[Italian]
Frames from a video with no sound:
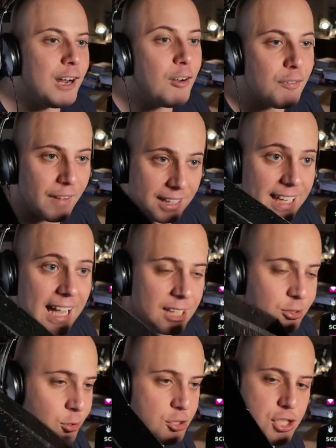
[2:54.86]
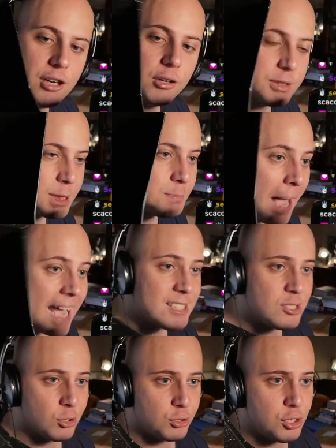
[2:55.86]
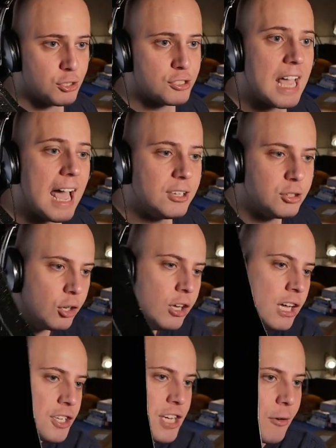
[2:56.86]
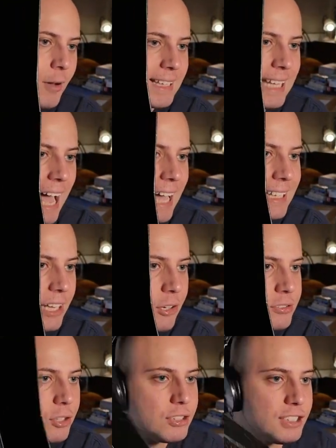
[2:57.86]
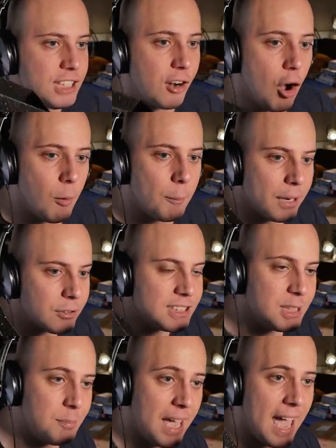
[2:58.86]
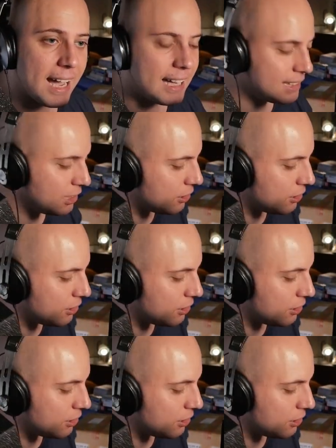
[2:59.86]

lo fa di cartoncino, spesso Dio santo. Cioè, guardate, non, non, si rompe, non si piega, Dio